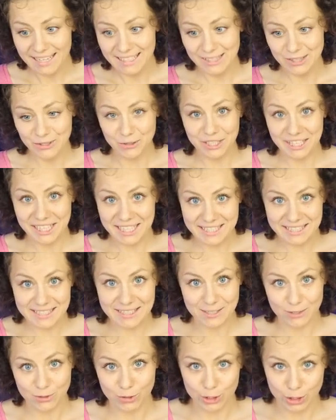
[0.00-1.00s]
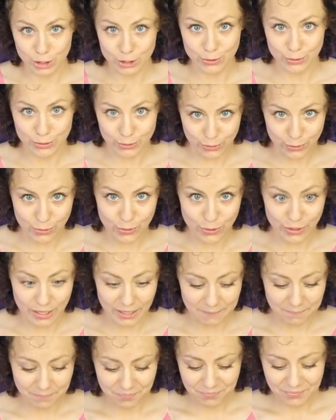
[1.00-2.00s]
Но есть кое-что
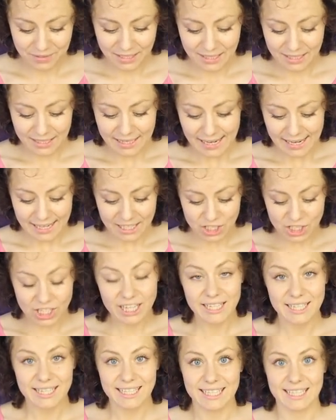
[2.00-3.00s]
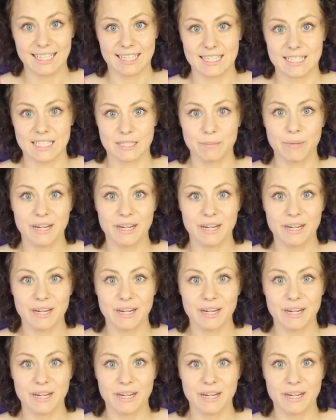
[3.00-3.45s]
другое ошейники с